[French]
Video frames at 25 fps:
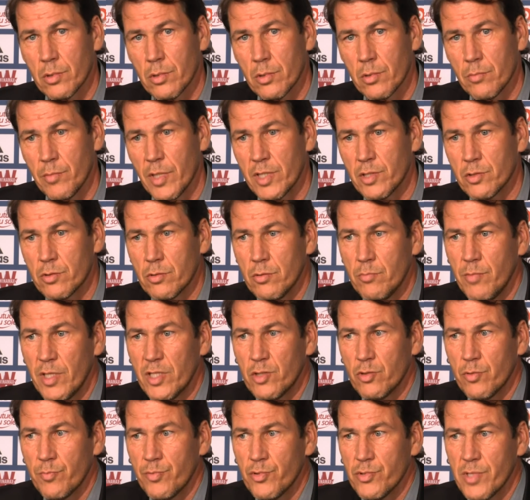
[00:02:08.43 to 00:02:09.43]
Le match,
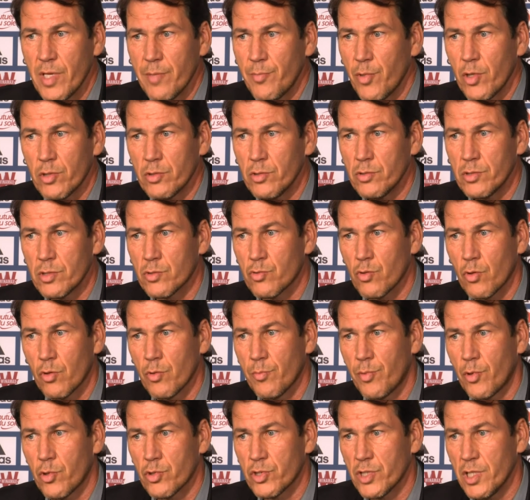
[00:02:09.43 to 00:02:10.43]
le plus important, c'est toujours
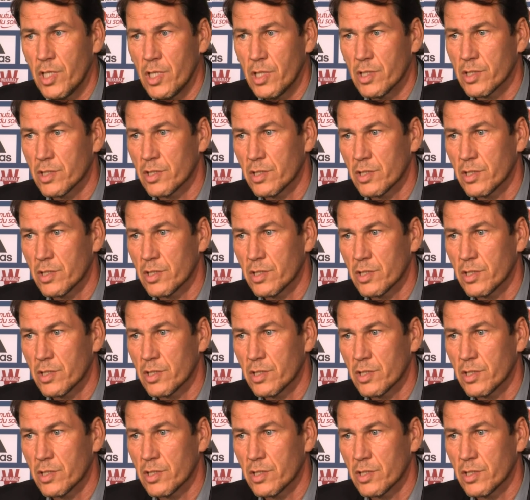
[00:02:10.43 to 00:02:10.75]
le prochain.